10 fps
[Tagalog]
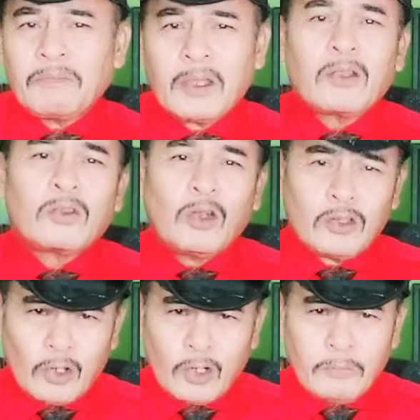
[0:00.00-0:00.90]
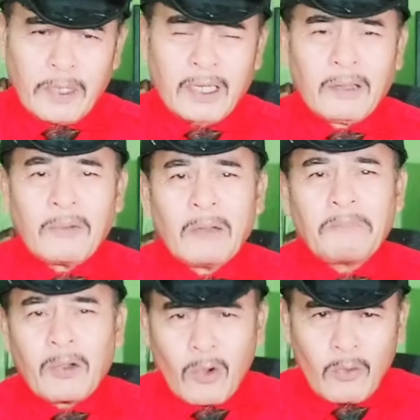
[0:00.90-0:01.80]
Pero tuloy-tuloy pa rin ang
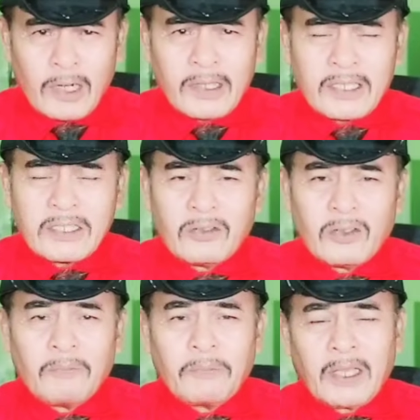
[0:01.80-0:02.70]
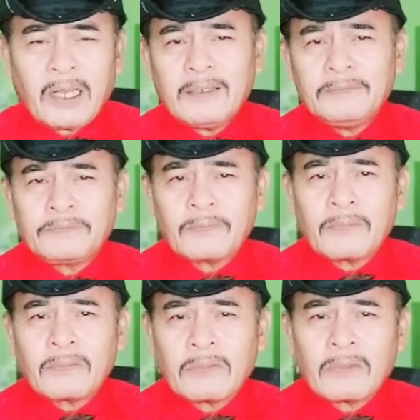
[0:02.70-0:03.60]
mga pagwawaldas ninyo ng pera.
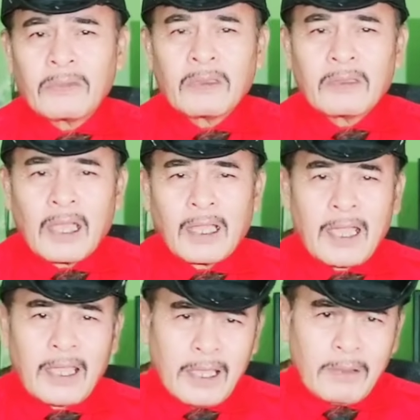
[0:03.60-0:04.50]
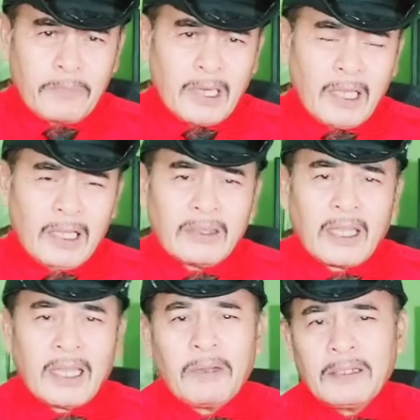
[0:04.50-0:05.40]
Kagaya yan, PhilHealth
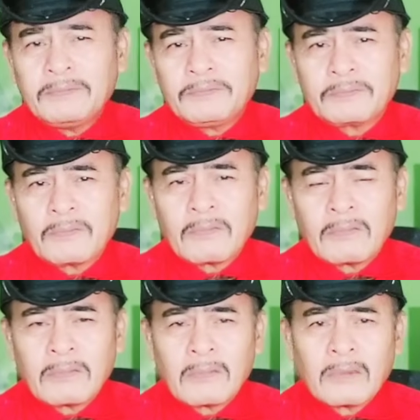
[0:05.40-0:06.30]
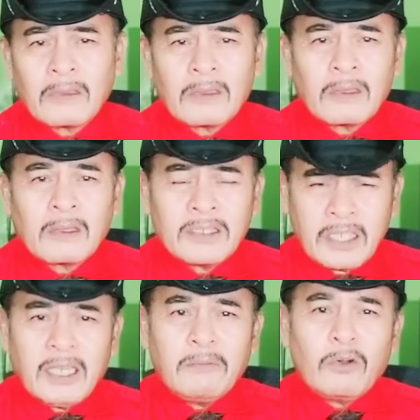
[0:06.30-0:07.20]
na naman.
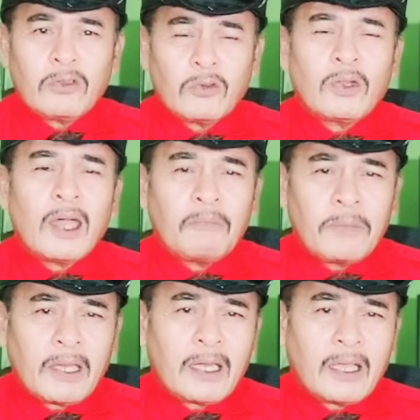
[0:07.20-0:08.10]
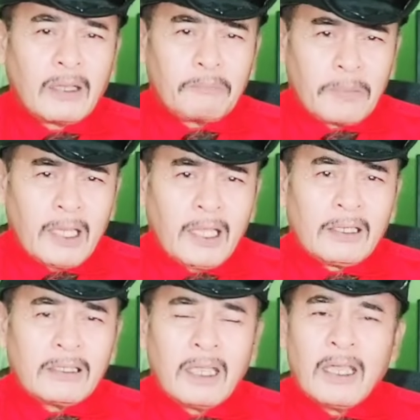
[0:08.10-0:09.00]
Sinimot nyo na ang pera ng
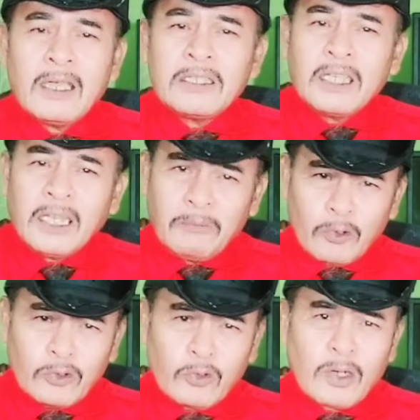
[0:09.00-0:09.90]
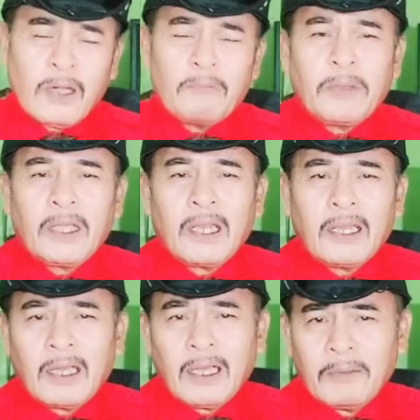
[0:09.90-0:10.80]
PhilHealth, sinimot nyo na ang pera
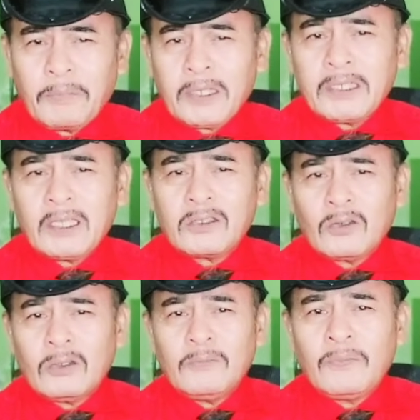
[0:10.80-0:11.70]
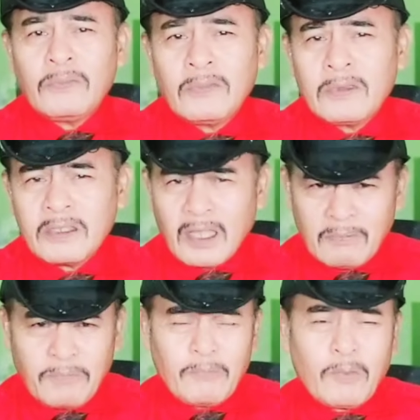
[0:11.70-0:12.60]
ng uh, ah, PCSO.
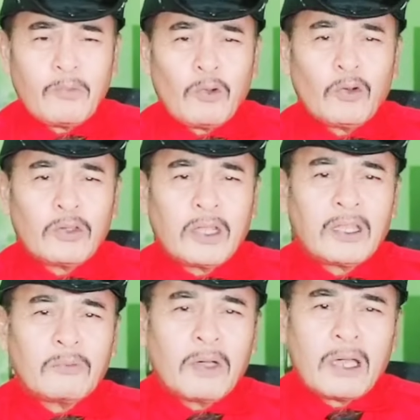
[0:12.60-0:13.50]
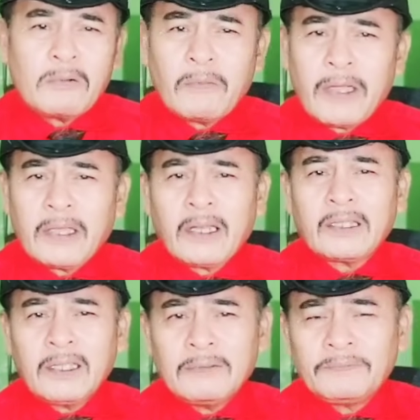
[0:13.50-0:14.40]
Saan pa pupulutin itong mga kababayan
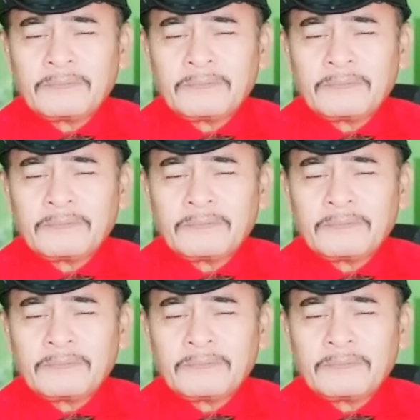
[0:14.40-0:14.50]
natin?